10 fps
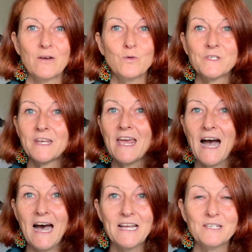unsere
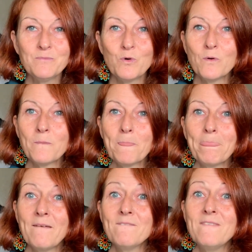Atmung,
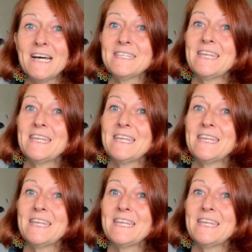was